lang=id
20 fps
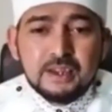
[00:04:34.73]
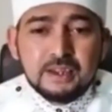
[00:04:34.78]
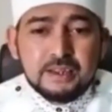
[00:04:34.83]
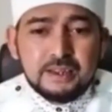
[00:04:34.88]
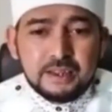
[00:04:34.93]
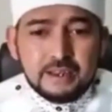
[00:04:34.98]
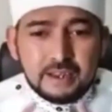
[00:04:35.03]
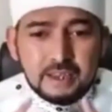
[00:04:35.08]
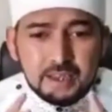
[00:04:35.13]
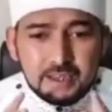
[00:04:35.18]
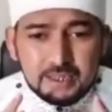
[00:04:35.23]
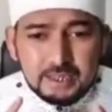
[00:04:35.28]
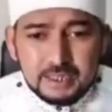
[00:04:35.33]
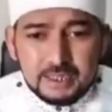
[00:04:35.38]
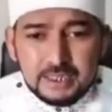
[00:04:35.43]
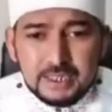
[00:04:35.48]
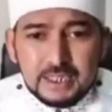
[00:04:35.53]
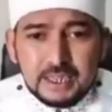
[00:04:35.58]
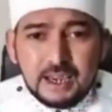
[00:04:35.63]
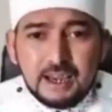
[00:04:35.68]
Dan hari
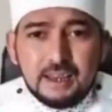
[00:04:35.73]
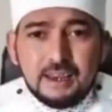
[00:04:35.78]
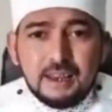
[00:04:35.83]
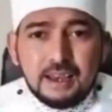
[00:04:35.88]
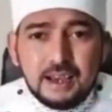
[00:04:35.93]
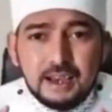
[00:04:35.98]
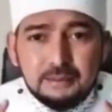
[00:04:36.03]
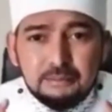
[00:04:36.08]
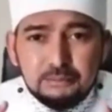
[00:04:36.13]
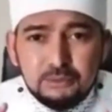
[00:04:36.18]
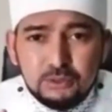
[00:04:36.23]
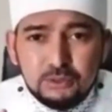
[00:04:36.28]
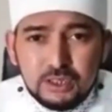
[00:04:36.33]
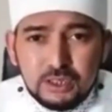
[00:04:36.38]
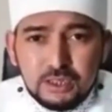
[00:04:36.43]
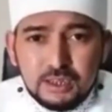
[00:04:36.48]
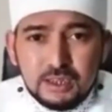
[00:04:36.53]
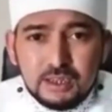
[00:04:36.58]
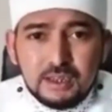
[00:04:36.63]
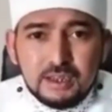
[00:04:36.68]
ini,
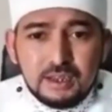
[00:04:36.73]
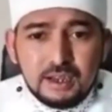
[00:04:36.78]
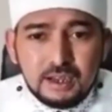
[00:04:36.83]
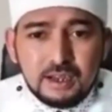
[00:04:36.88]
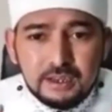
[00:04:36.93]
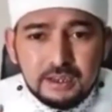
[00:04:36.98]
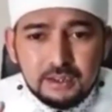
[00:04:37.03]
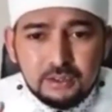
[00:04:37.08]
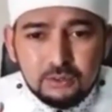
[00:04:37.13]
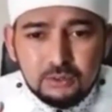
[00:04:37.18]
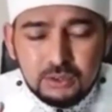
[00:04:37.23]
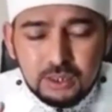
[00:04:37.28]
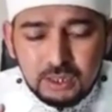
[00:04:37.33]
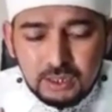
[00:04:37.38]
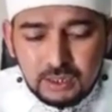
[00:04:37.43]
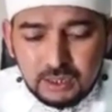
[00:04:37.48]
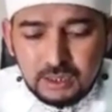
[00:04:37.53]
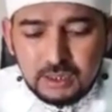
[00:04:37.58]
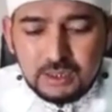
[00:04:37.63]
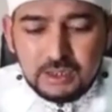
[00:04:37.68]
Alhamdulillah, ala
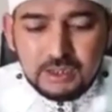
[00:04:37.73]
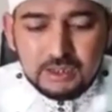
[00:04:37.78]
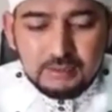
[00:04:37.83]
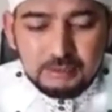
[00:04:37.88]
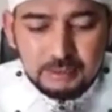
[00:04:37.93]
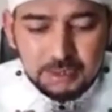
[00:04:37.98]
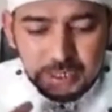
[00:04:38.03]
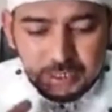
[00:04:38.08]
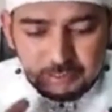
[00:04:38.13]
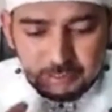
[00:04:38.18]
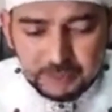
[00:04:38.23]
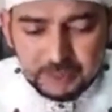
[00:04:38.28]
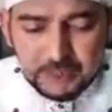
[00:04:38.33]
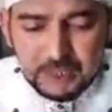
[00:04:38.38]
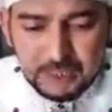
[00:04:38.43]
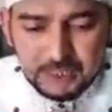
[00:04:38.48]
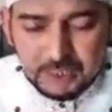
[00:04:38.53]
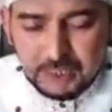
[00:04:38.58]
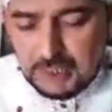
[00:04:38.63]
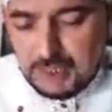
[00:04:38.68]
kulihan,
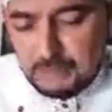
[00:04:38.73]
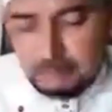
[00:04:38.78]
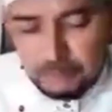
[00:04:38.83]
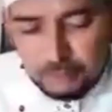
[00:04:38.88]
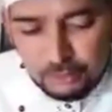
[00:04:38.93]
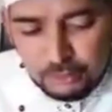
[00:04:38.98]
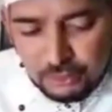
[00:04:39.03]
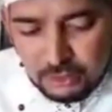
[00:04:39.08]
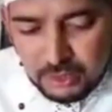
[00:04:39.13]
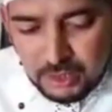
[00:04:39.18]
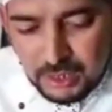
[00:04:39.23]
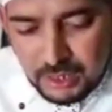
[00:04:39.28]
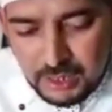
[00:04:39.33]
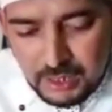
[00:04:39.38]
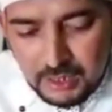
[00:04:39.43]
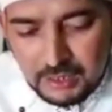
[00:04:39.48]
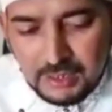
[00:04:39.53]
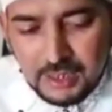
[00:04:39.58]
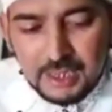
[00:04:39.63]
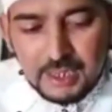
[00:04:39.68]
binikmati tatimul
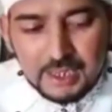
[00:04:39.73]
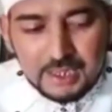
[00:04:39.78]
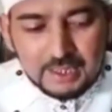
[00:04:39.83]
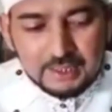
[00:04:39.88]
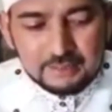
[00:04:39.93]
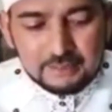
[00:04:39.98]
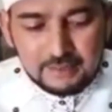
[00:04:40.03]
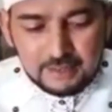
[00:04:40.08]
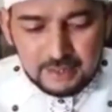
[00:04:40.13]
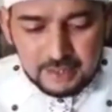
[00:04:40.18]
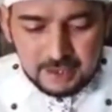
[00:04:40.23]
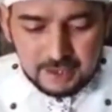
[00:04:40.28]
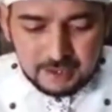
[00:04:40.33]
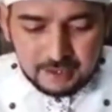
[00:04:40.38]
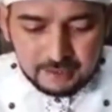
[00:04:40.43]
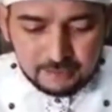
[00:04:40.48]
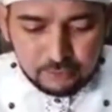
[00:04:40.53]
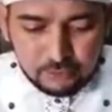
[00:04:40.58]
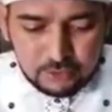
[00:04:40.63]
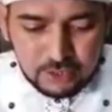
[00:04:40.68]
salihah,
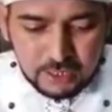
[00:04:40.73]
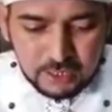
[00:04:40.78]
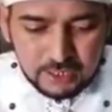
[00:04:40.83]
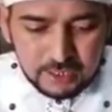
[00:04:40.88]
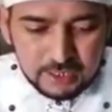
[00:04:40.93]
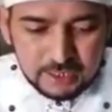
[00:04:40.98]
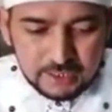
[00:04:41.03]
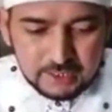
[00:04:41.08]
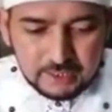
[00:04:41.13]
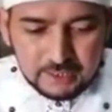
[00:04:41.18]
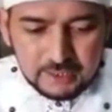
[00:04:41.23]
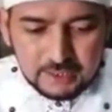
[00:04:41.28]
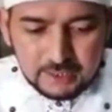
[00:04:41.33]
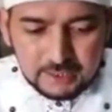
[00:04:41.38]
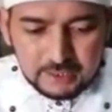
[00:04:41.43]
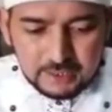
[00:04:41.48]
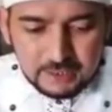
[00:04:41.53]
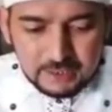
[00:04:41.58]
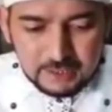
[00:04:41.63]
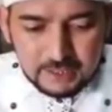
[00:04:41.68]
saya sudah
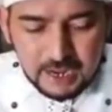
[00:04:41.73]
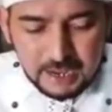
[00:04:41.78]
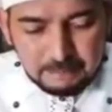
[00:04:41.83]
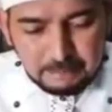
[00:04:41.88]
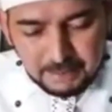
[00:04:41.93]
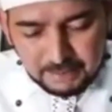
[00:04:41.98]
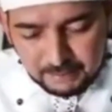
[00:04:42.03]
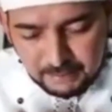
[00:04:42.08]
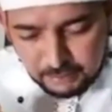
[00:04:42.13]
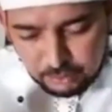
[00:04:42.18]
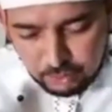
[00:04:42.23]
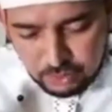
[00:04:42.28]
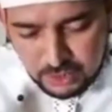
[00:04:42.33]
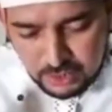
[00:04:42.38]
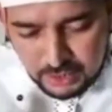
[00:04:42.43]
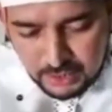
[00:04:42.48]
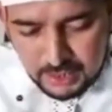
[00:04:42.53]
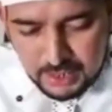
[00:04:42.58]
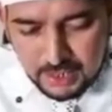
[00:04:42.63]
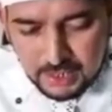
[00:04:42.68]
uh, eh, yang sudah
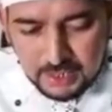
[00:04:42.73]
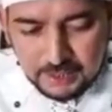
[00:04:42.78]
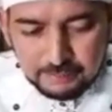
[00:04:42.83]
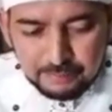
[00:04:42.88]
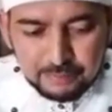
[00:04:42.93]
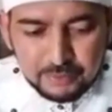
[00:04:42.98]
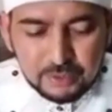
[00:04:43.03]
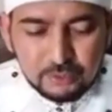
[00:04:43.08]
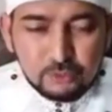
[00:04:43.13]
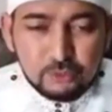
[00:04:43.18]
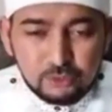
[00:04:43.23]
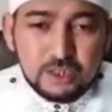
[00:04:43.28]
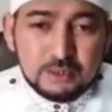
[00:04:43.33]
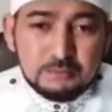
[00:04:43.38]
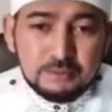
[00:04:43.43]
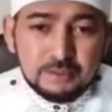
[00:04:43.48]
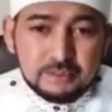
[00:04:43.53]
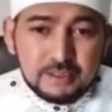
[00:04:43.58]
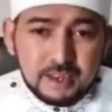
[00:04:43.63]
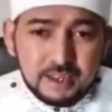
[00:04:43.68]
lega, sudah
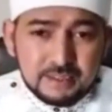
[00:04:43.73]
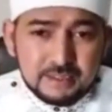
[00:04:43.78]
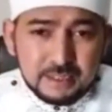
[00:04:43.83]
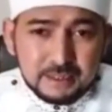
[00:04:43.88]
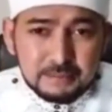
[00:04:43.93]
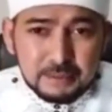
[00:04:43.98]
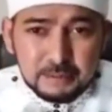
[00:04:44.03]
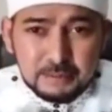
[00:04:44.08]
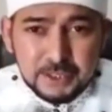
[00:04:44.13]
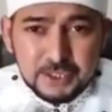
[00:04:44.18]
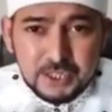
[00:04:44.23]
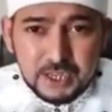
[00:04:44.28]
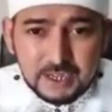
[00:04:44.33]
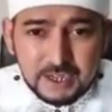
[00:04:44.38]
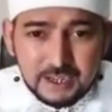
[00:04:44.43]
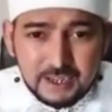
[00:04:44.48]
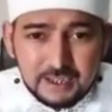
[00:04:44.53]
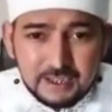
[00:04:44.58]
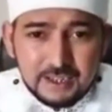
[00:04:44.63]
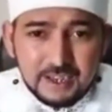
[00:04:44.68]
bisa lancar
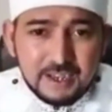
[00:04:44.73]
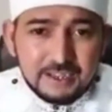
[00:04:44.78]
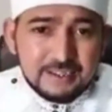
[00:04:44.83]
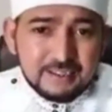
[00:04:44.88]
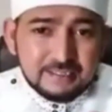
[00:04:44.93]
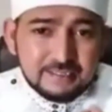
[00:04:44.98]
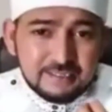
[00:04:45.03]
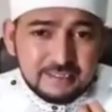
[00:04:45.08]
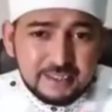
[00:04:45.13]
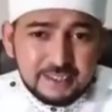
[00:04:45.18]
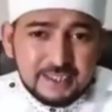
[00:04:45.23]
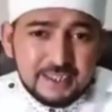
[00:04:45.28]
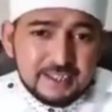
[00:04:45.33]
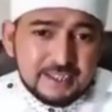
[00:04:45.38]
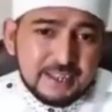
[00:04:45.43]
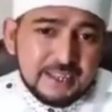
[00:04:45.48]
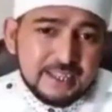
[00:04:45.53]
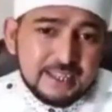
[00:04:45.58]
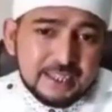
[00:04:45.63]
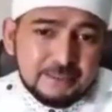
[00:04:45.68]
berbicara, hanya sedikit
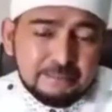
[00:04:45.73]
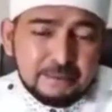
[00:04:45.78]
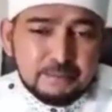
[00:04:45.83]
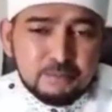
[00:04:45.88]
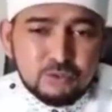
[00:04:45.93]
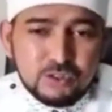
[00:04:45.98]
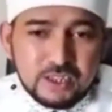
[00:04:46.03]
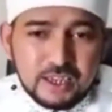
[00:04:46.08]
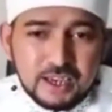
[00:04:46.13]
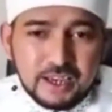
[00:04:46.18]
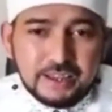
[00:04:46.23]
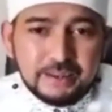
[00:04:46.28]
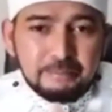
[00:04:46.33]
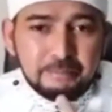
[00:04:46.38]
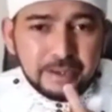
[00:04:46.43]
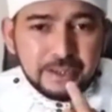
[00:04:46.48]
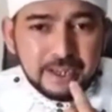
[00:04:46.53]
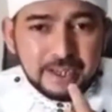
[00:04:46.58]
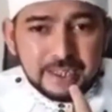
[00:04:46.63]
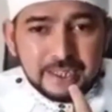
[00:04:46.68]
lagi pemulihan
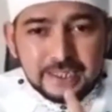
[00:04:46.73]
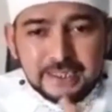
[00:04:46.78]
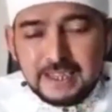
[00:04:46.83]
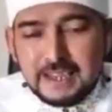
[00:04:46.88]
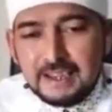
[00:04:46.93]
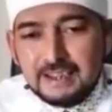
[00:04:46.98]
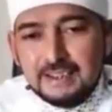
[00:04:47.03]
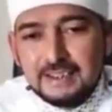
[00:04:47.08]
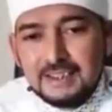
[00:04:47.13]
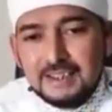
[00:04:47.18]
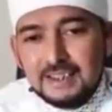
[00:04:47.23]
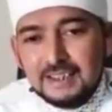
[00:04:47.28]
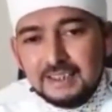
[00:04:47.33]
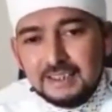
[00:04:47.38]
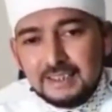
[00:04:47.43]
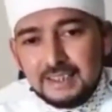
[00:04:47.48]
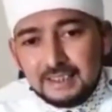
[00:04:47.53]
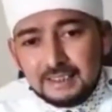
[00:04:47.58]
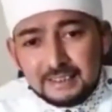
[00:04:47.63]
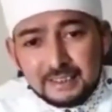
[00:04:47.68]
pada lidah
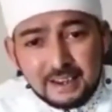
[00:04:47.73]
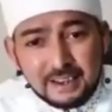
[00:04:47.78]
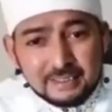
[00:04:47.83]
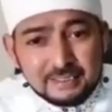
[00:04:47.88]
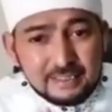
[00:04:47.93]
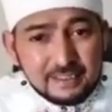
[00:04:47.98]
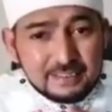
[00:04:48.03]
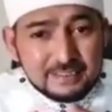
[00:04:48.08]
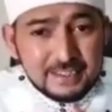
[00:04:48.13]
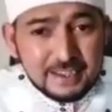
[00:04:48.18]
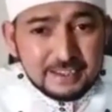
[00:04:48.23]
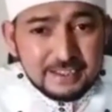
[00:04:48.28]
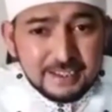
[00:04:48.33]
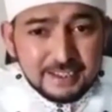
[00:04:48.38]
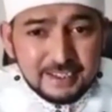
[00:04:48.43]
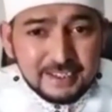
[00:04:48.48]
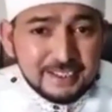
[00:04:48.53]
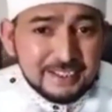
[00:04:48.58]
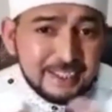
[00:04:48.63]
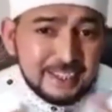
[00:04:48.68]
yang terasa
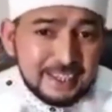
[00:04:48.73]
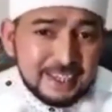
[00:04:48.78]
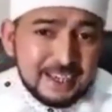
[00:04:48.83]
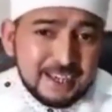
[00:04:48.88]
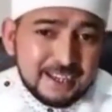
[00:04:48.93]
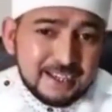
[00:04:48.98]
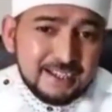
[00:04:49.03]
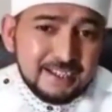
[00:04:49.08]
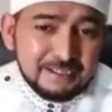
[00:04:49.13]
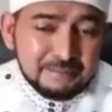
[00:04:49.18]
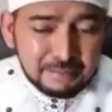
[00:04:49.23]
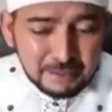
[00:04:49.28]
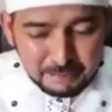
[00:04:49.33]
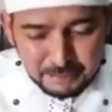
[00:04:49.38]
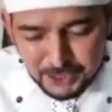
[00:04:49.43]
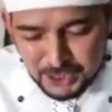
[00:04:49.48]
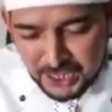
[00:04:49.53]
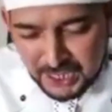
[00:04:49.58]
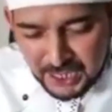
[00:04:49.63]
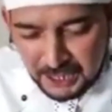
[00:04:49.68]
cadel ketika
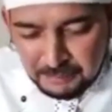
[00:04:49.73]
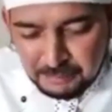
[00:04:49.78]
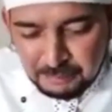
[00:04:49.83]
berbicara.